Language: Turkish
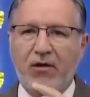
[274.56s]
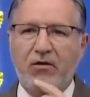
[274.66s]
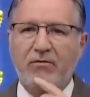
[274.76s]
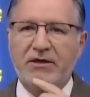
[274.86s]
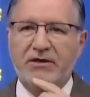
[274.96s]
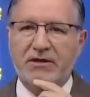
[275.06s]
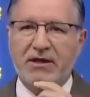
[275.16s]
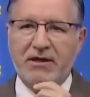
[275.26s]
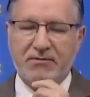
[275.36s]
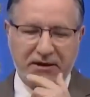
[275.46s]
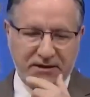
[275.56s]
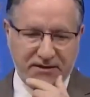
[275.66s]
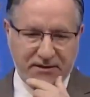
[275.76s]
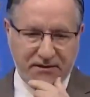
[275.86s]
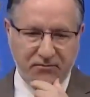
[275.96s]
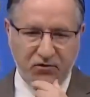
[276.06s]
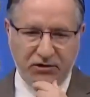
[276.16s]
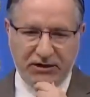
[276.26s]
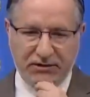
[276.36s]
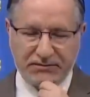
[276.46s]
15. var. Allah bağışlasın.
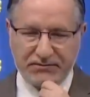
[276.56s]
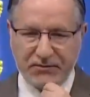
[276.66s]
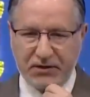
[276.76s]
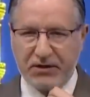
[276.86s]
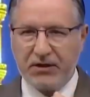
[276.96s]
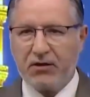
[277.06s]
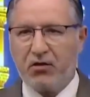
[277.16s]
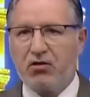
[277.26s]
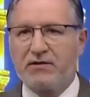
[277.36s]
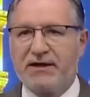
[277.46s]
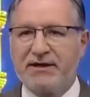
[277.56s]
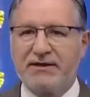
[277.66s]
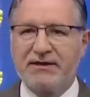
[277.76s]
Bunlar Amin. 18'ine